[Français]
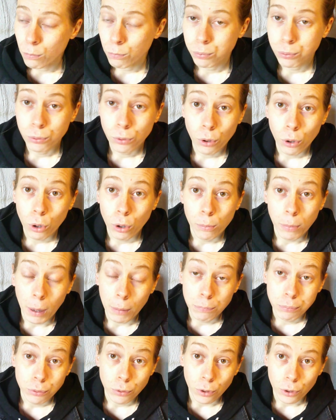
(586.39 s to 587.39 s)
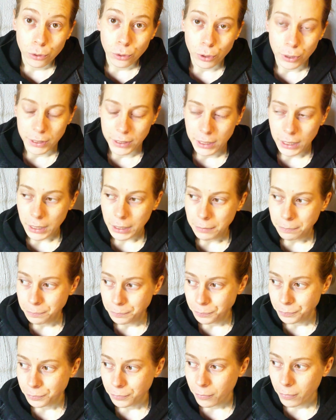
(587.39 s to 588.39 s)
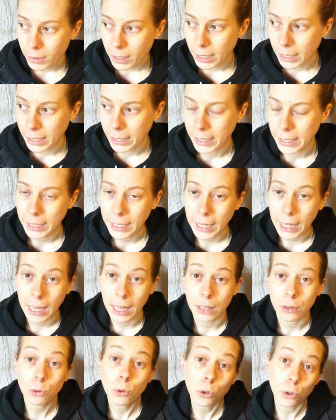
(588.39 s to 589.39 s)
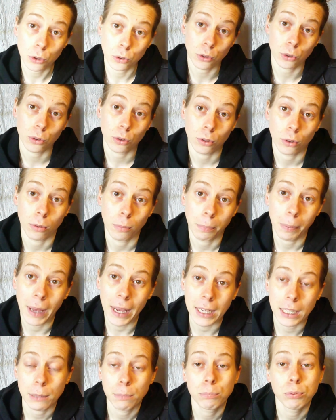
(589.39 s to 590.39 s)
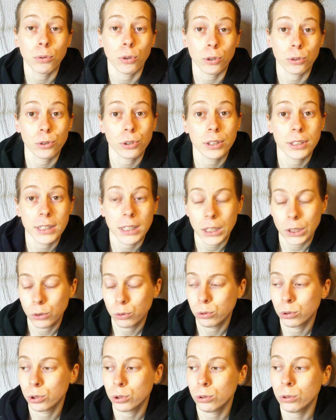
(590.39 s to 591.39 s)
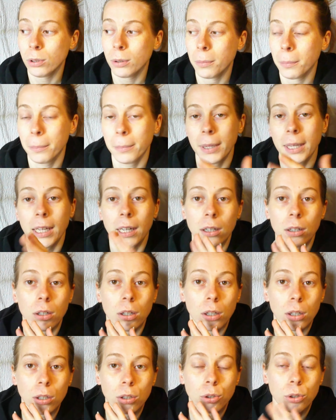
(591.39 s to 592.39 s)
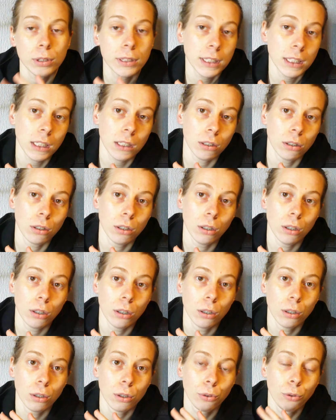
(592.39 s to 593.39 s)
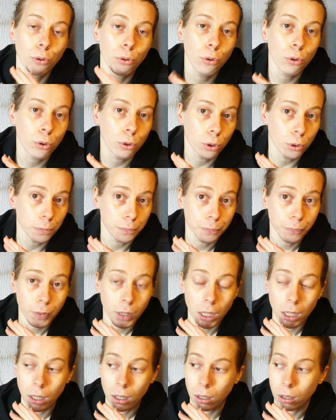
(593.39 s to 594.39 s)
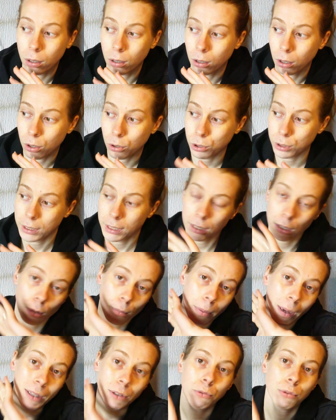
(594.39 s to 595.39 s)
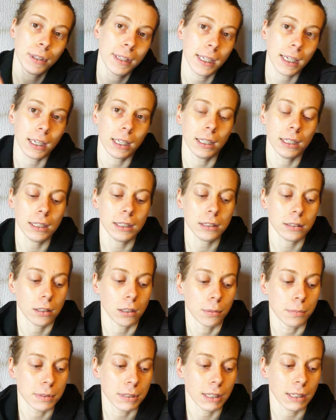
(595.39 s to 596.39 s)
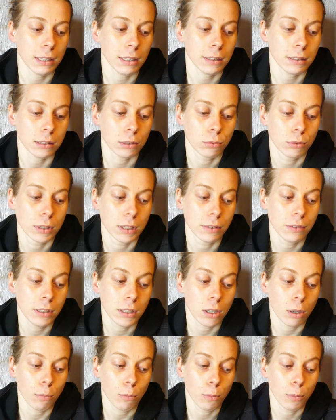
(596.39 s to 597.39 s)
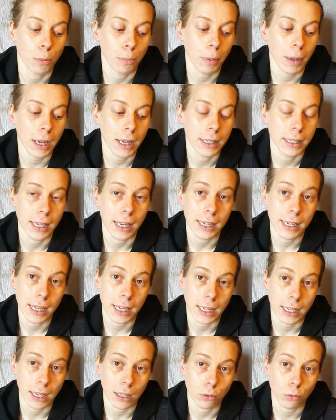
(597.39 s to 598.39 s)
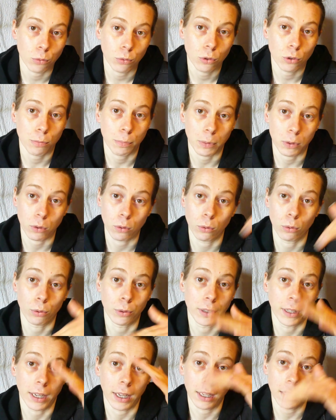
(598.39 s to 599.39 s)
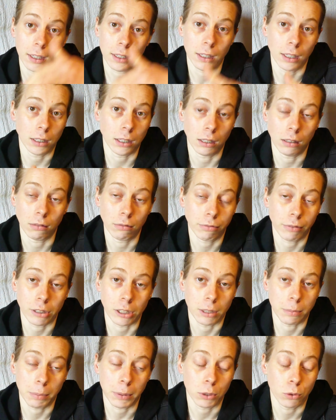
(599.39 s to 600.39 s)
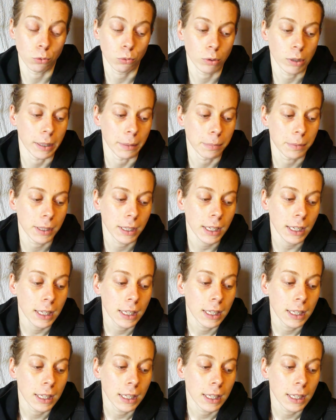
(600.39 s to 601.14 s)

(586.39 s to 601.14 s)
pour, euh, bah, pour entretenir. Et un autre parc pour entretenir toujours, mais euh, côté de Yoko. côté bas du terrain, comme ça, ça nous évite, comme on peut pas y aller avec la tondeuse parce que le terrain est pas du tout adapté,